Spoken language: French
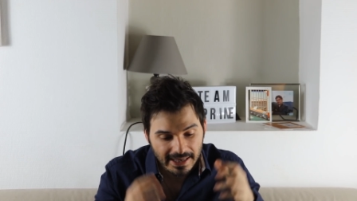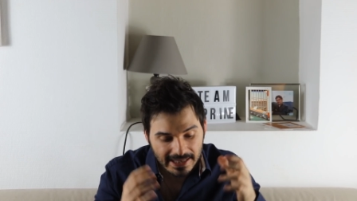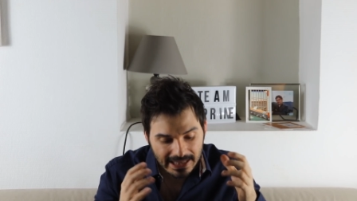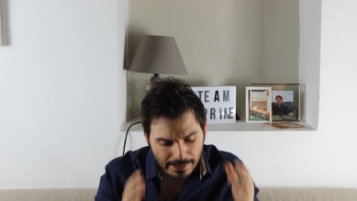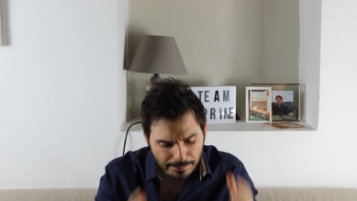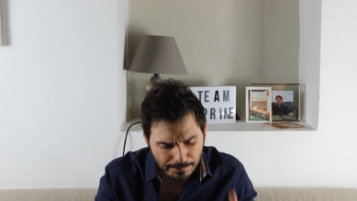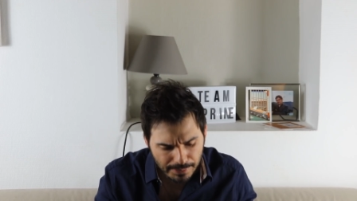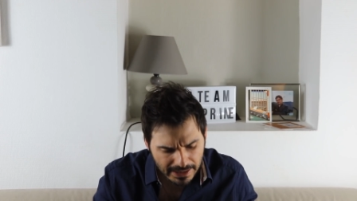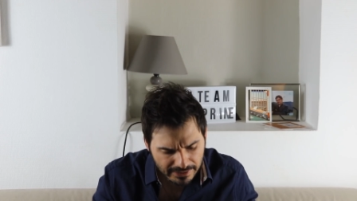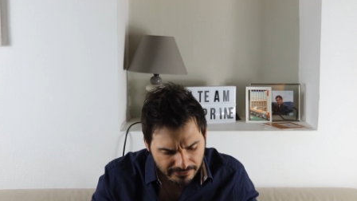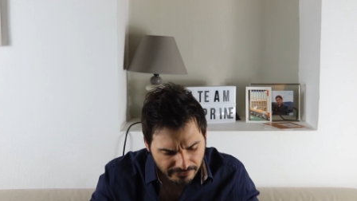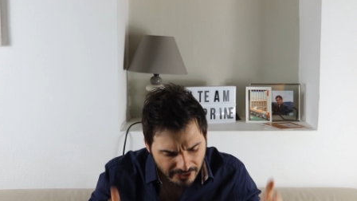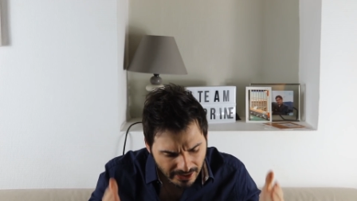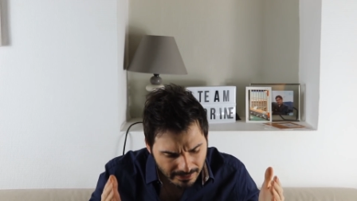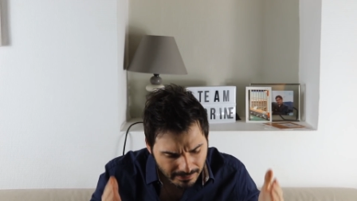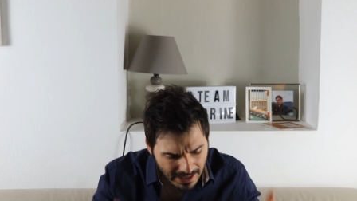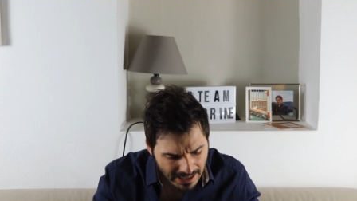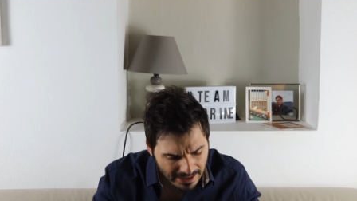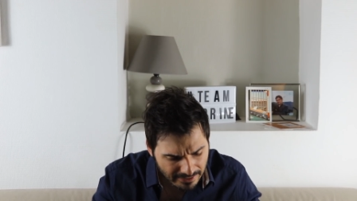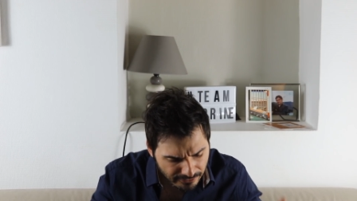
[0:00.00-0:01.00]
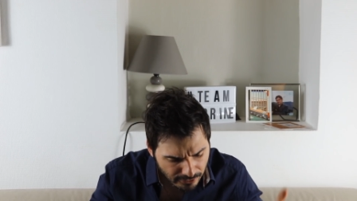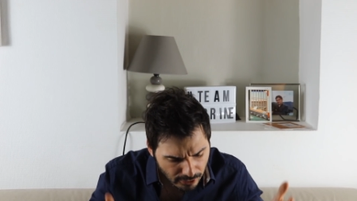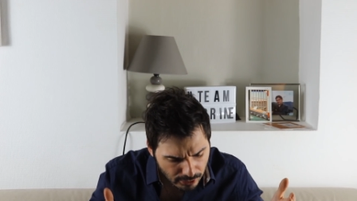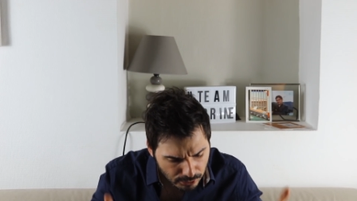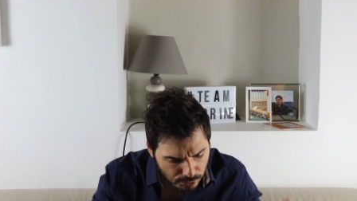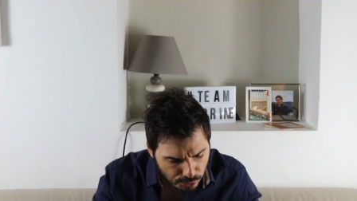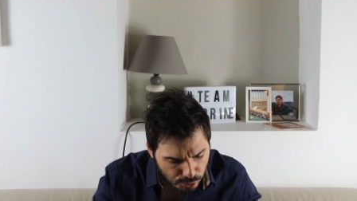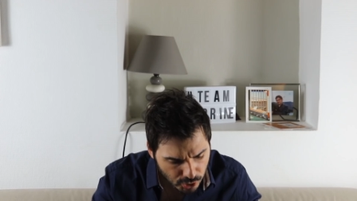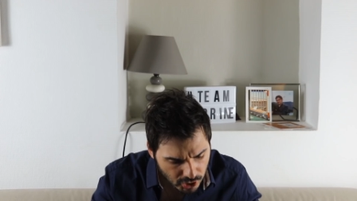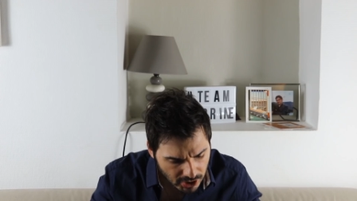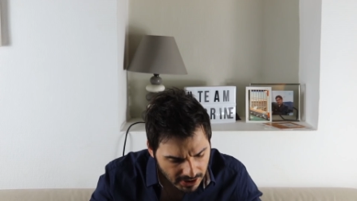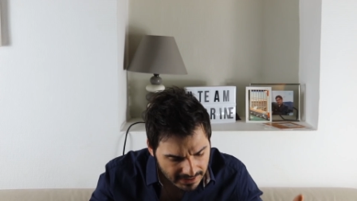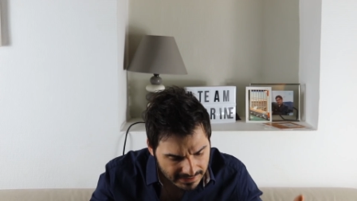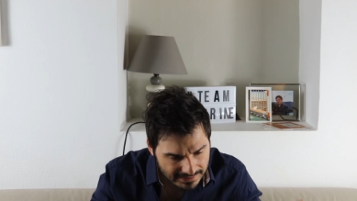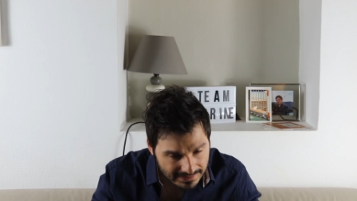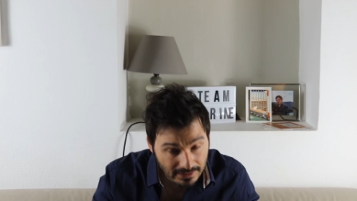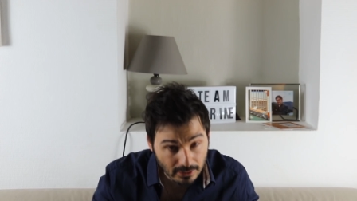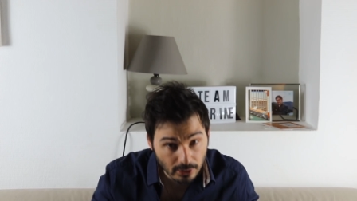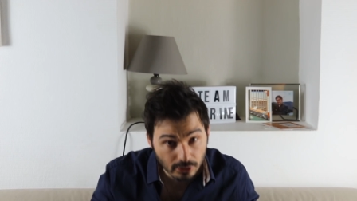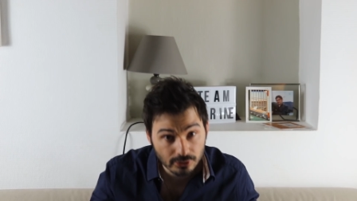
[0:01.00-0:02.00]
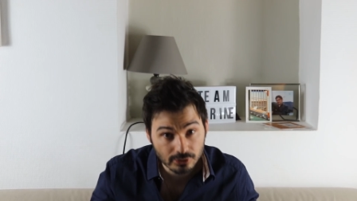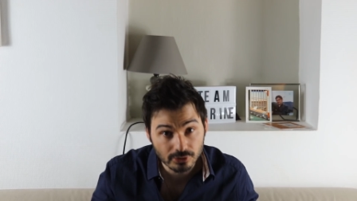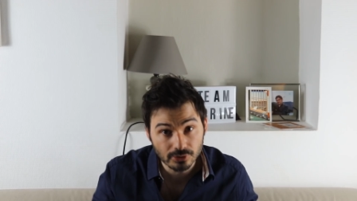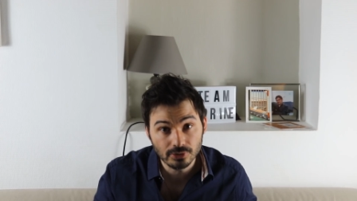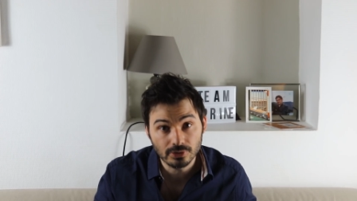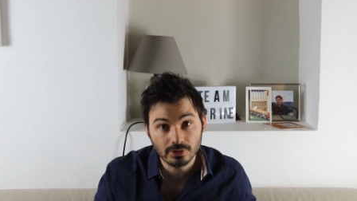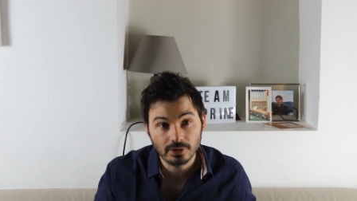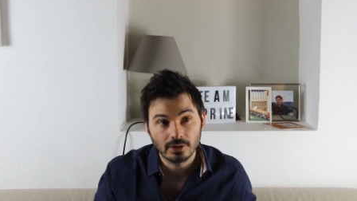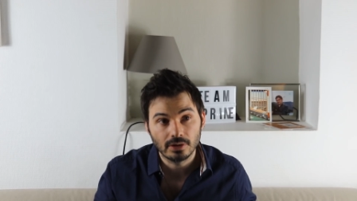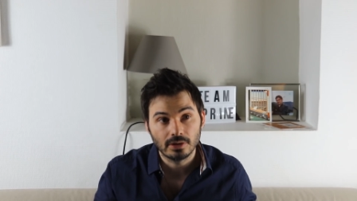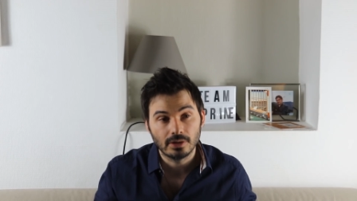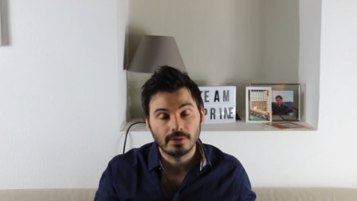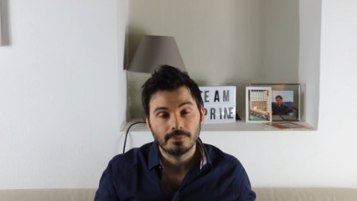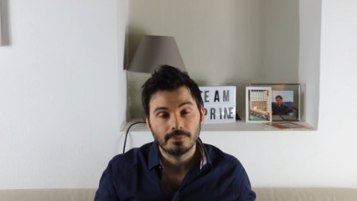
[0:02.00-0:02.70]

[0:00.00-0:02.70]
Il y a plein de femmes, elles veulent coucher, c'est leur truc.